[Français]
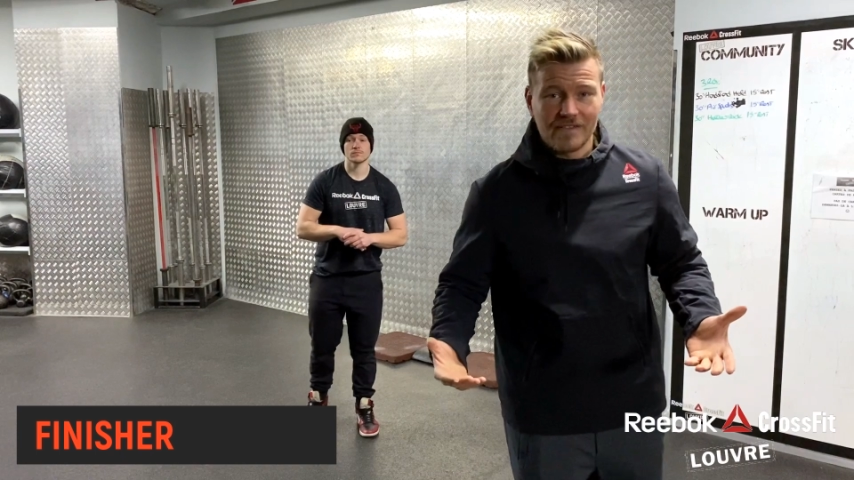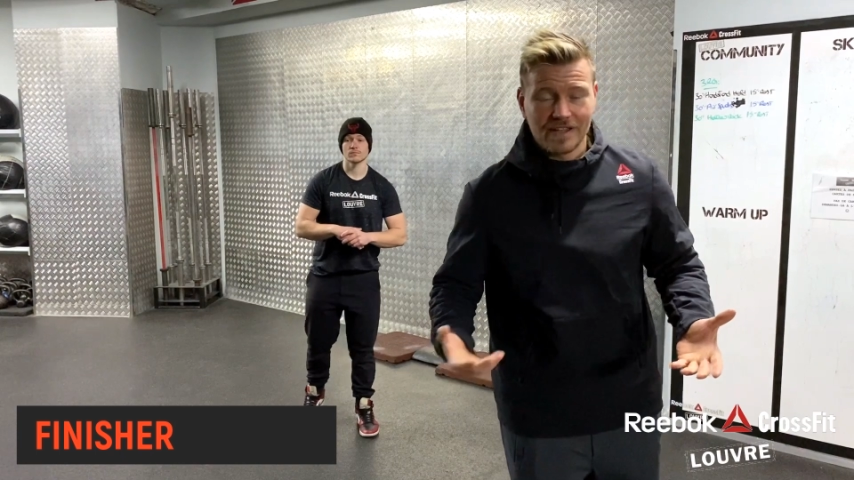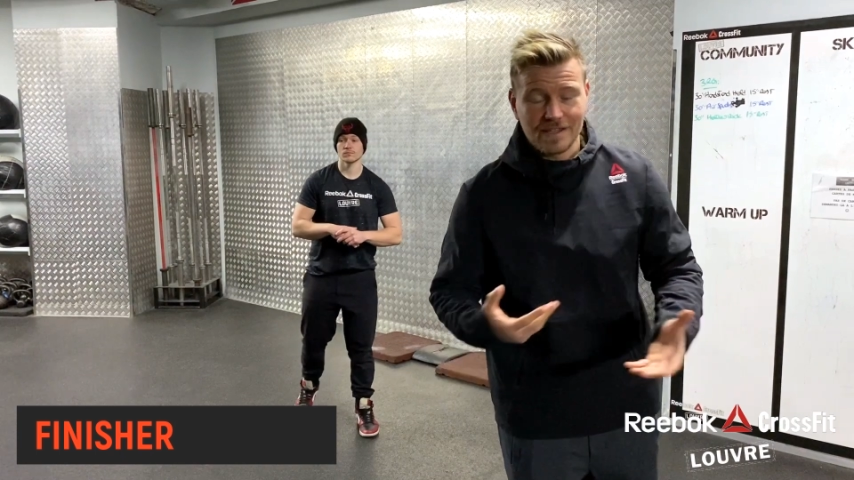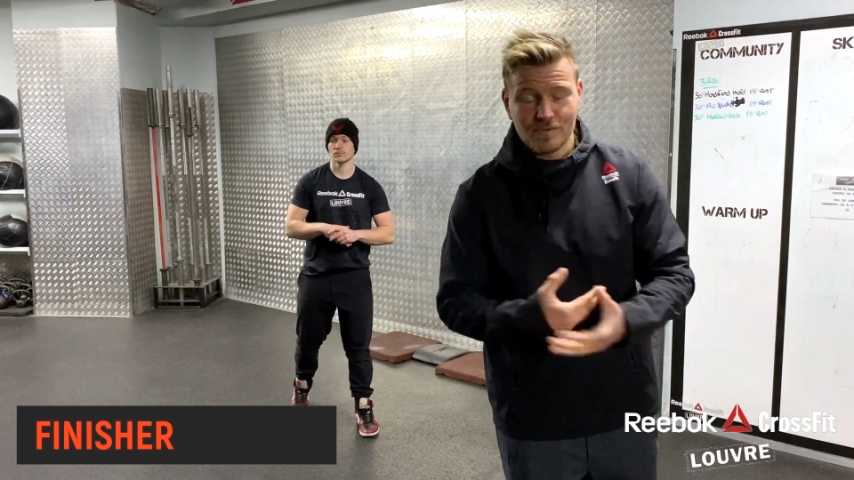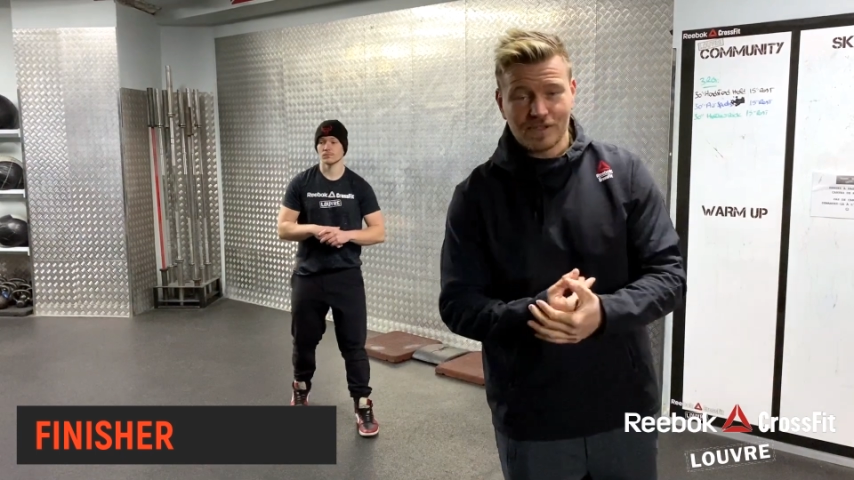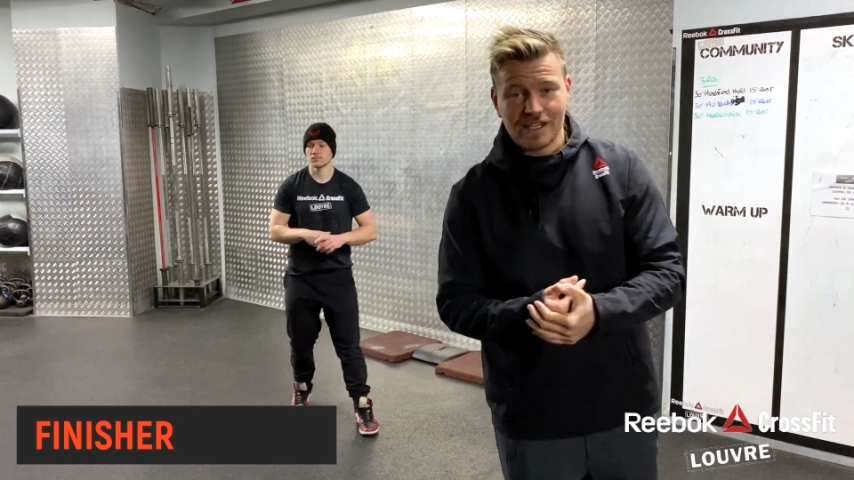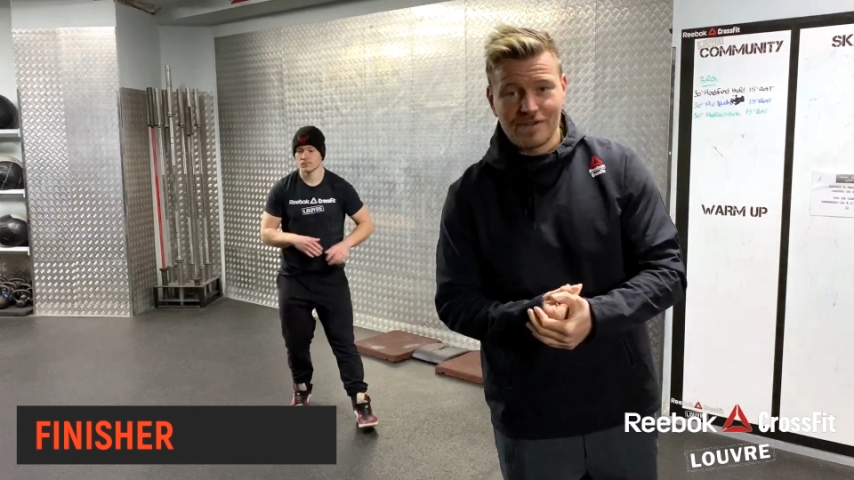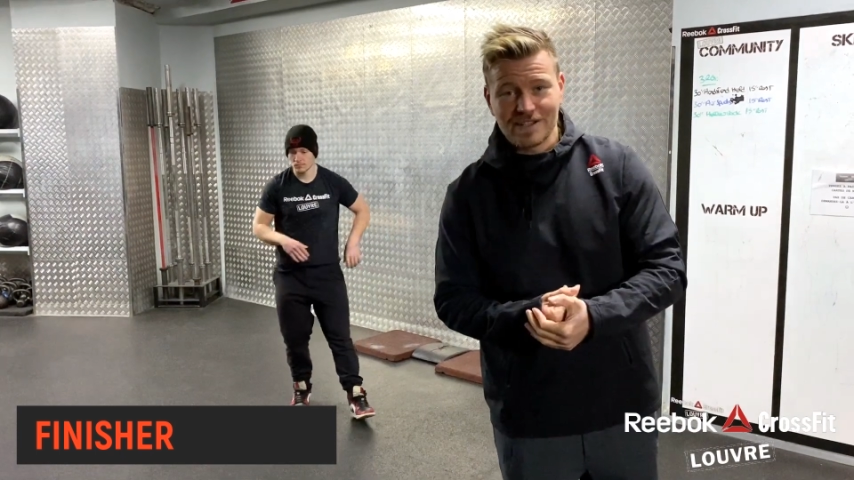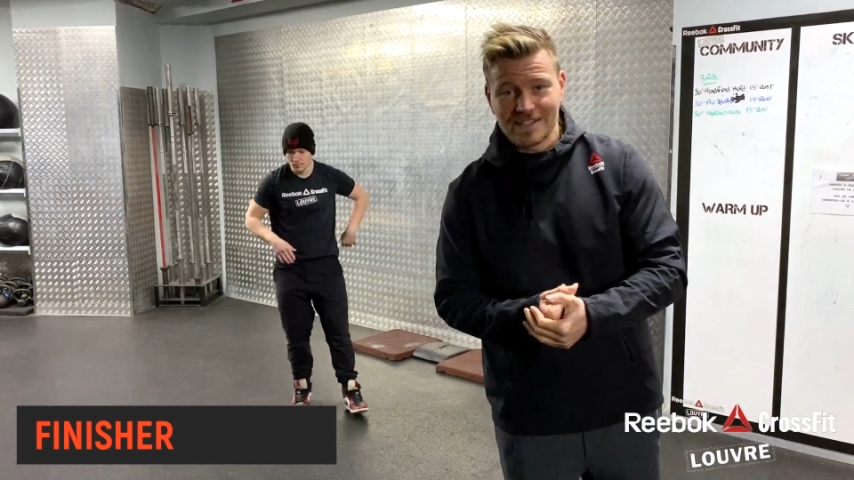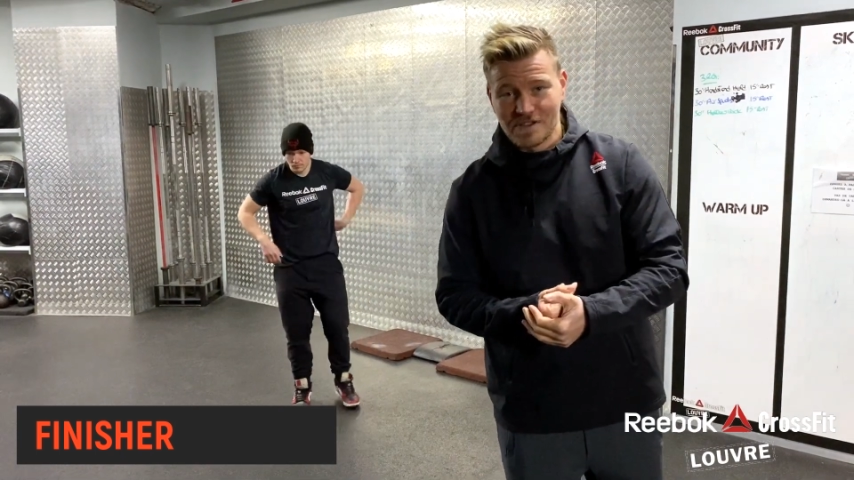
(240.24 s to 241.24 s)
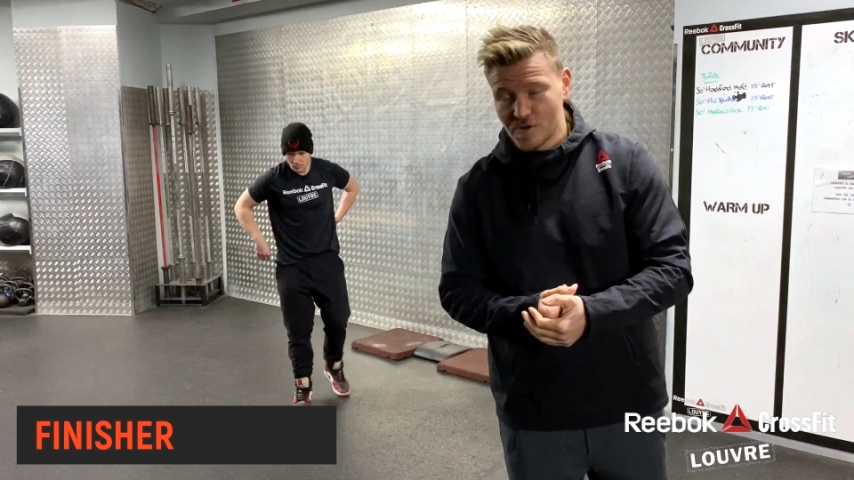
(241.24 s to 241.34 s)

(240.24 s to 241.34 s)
la vérité, pour travailler le handstand